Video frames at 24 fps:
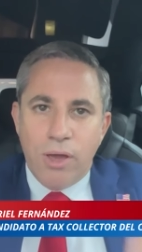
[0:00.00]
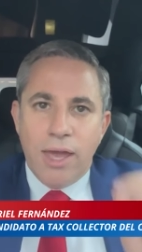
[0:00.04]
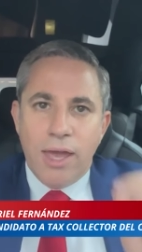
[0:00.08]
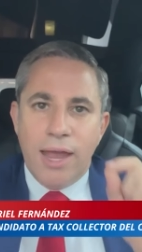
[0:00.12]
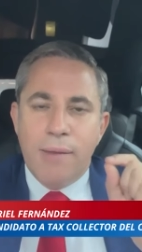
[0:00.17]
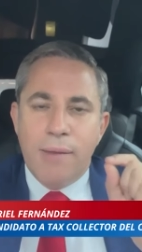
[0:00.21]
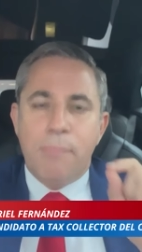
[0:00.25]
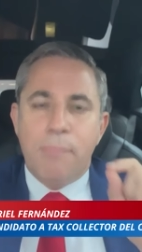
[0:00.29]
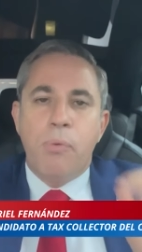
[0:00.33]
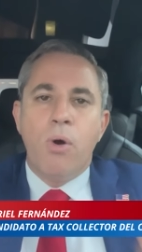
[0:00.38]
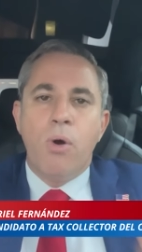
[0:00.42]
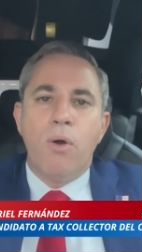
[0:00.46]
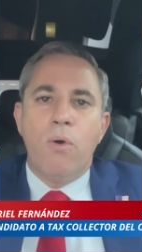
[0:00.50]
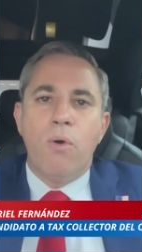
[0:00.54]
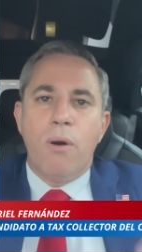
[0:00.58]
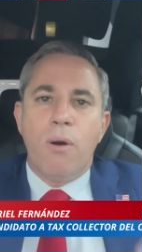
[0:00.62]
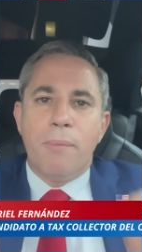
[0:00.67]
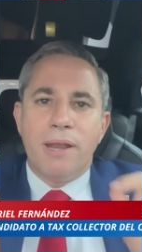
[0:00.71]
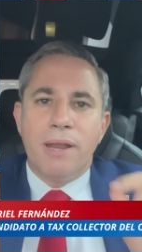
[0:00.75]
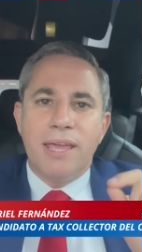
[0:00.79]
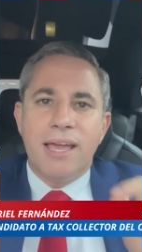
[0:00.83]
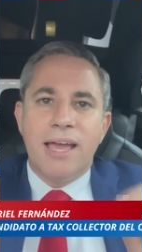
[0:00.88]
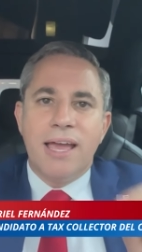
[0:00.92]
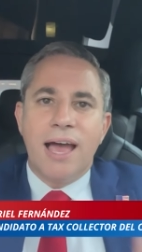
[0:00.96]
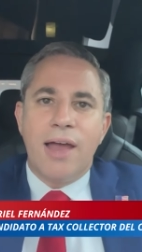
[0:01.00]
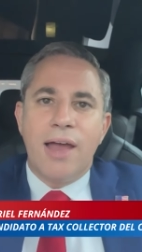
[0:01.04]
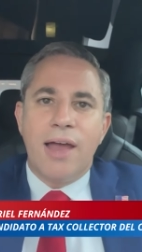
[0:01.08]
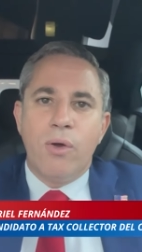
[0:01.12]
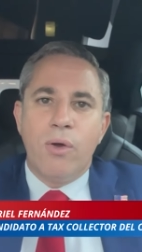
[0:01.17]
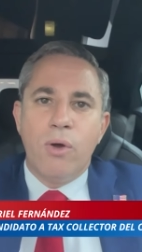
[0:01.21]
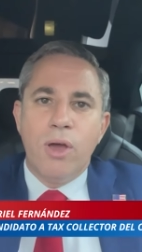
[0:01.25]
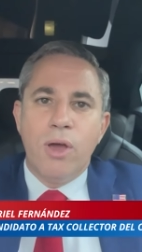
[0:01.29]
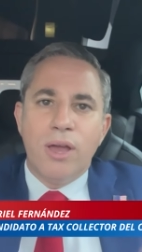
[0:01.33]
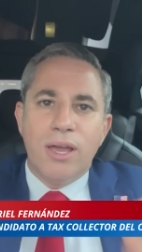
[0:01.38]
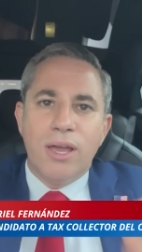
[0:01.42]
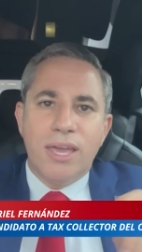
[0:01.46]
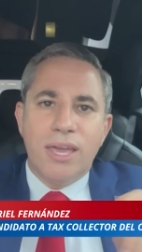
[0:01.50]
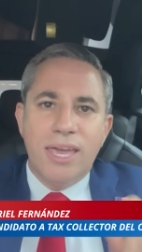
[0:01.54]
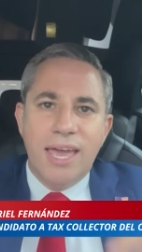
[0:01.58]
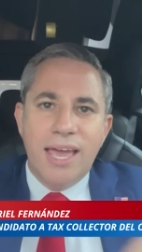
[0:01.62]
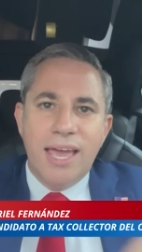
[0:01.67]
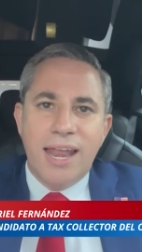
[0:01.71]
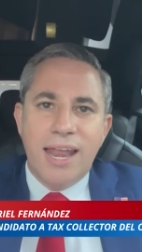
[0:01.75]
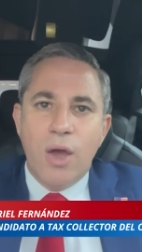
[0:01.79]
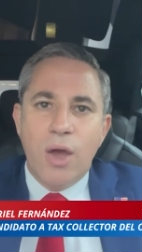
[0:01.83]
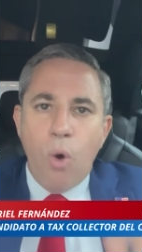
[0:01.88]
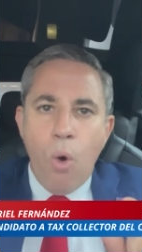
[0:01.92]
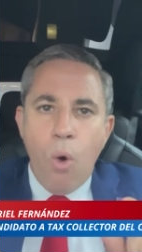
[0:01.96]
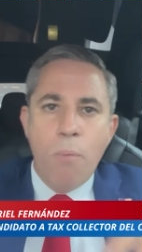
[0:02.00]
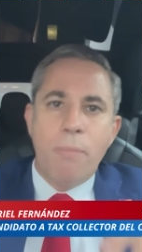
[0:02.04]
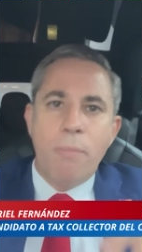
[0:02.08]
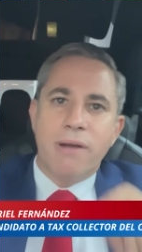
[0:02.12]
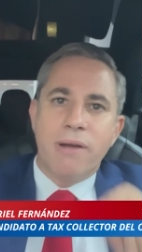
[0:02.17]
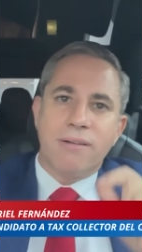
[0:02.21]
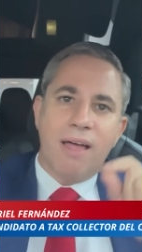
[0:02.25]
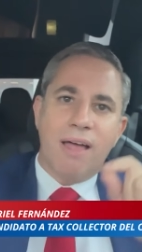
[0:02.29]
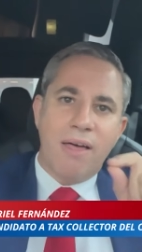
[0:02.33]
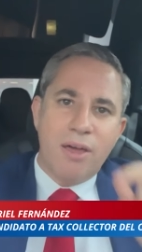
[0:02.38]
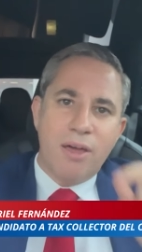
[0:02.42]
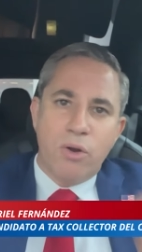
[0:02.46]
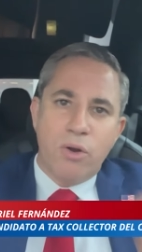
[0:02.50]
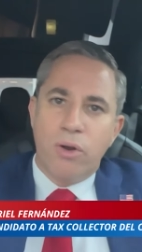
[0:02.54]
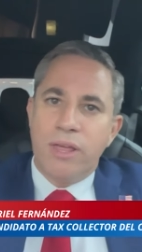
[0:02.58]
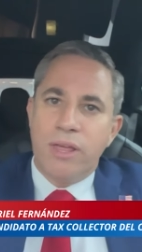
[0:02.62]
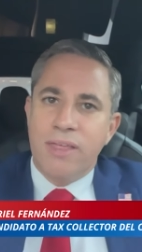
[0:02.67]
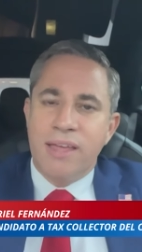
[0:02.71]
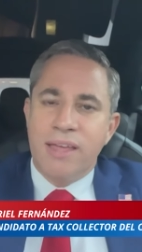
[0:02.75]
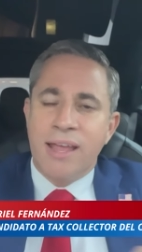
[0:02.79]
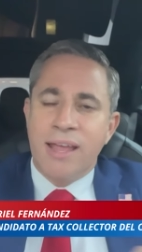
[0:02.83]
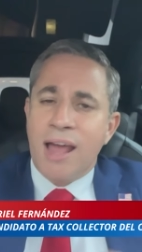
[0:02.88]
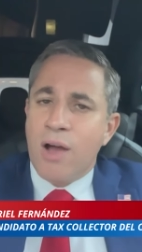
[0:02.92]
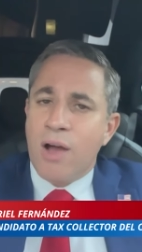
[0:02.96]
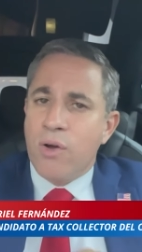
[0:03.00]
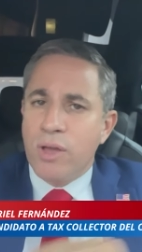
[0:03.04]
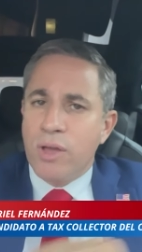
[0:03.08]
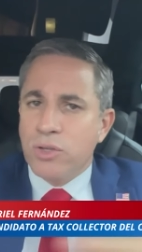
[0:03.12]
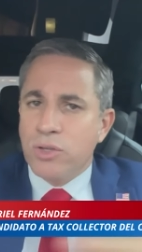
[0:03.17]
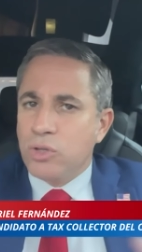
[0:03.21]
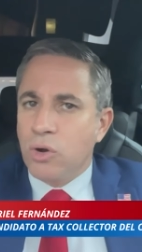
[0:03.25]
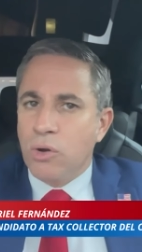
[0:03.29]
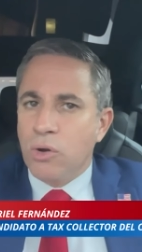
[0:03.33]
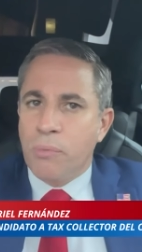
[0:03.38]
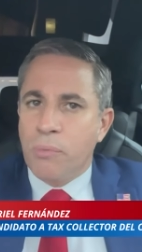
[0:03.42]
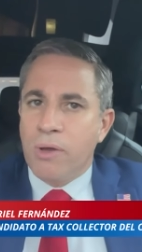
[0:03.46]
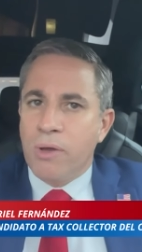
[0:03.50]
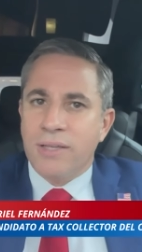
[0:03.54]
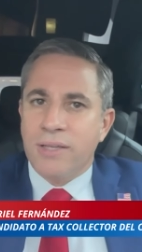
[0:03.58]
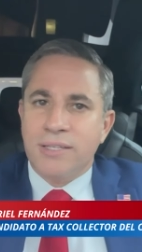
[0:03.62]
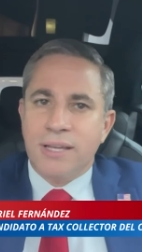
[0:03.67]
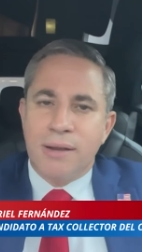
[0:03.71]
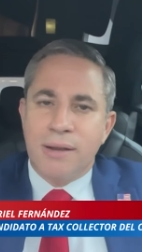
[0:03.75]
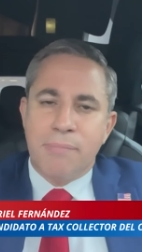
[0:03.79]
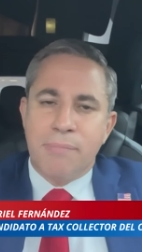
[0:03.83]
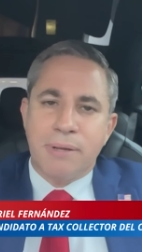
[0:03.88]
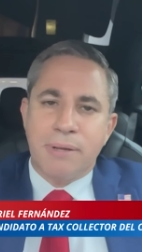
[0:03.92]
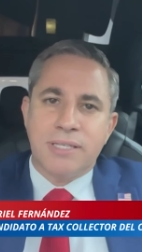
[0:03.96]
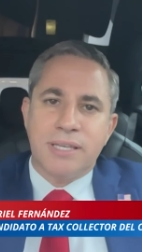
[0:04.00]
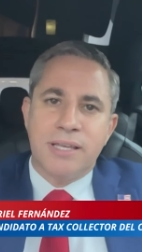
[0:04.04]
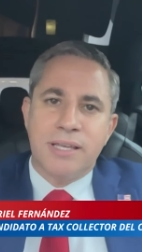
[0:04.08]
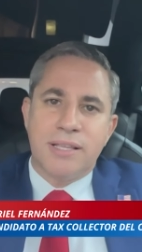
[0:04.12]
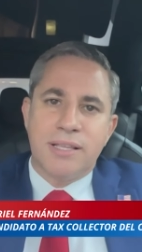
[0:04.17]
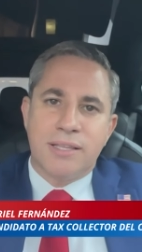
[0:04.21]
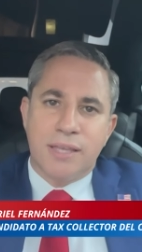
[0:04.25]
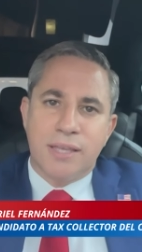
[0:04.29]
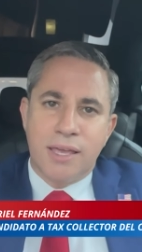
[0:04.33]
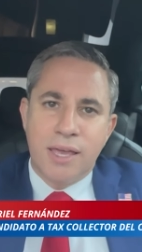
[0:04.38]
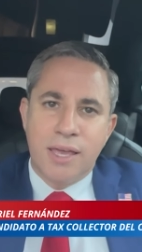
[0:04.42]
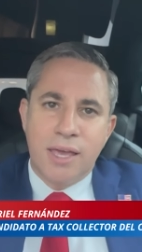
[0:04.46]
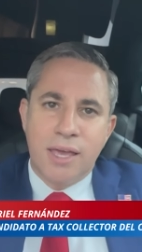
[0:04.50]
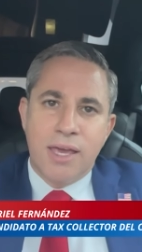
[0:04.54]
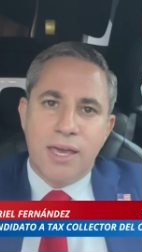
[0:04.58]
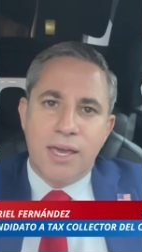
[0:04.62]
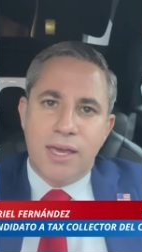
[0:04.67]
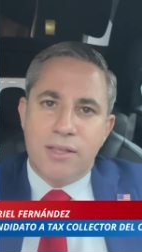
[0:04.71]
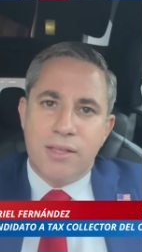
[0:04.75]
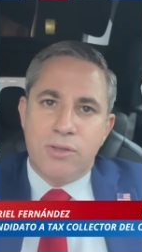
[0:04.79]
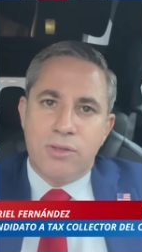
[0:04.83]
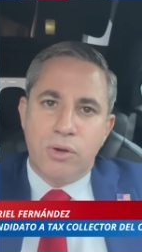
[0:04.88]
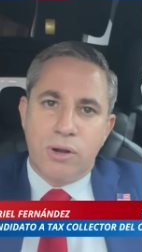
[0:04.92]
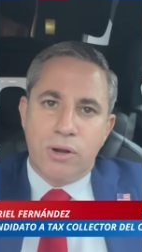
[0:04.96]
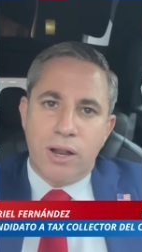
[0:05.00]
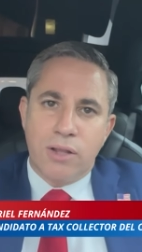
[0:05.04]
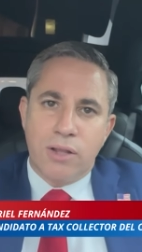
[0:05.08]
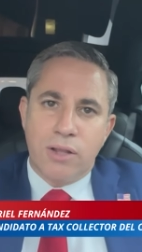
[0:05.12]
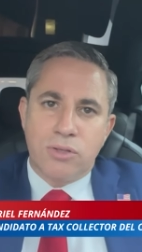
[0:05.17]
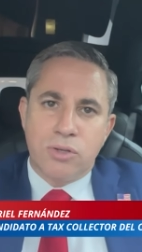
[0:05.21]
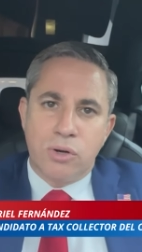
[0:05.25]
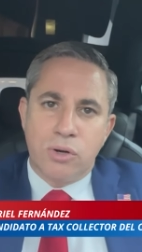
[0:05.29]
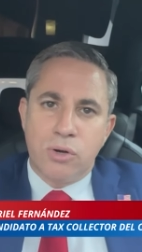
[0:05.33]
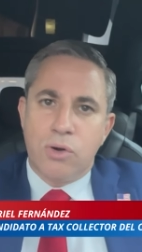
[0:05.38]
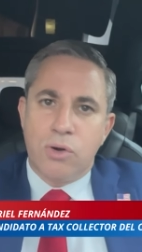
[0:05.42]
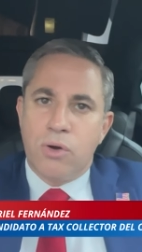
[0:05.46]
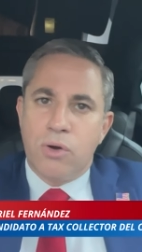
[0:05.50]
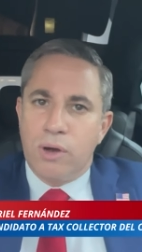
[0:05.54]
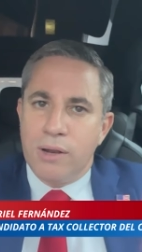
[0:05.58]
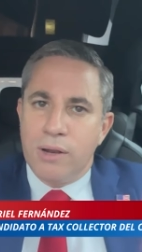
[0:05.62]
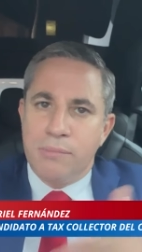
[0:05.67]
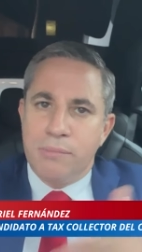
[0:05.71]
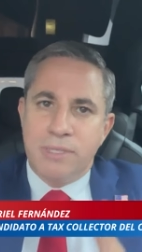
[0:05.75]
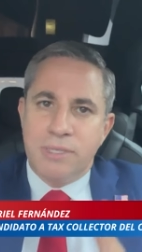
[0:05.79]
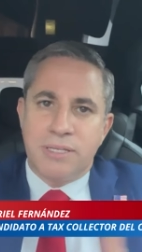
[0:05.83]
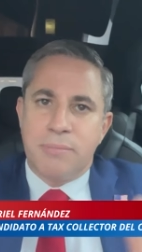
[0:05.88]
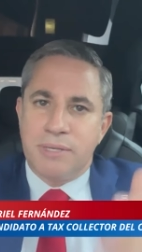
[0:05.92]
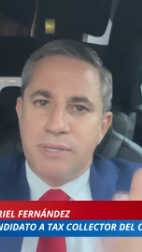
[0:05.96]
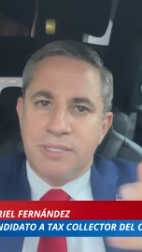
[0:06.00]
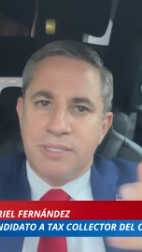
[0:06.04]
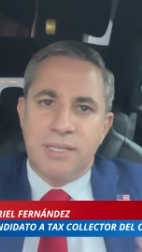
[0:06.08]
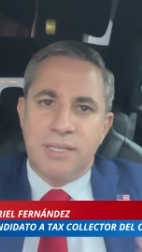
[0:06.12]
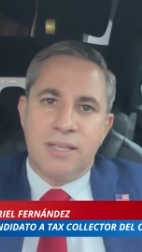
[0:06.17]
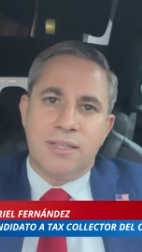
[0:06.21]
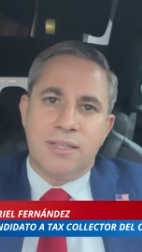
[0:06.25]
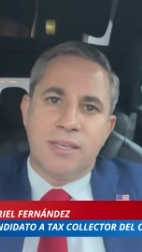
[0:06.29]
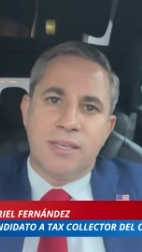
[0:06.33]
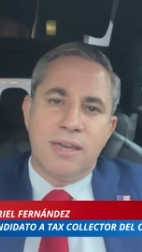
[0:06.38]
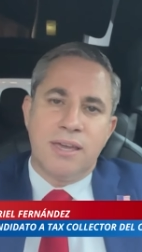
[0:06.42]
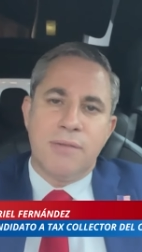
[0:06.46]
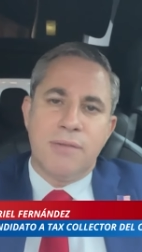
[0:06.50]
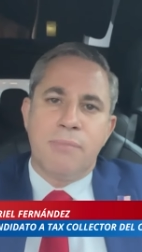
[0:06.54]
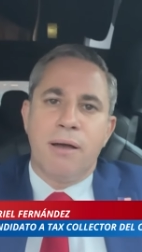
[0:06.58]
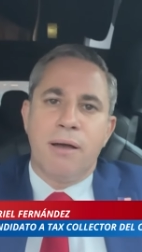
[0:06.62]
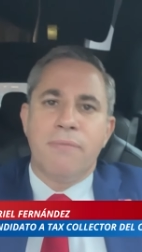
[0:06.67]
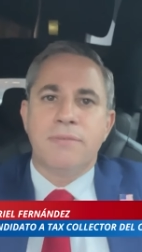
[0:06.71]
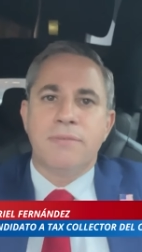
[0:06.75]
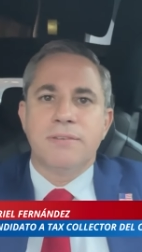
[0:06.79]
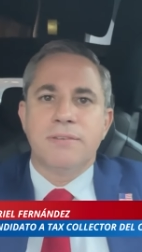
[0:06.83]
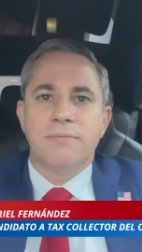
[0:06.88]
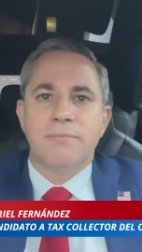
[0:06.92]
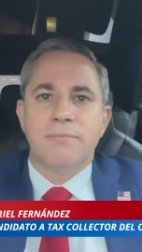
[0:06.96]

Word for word: el pueblo americano quiere un verdadero liderazgo y eso lo puede hacer el presidente eh, Donald Trump con el vicepresidente Jay Banks.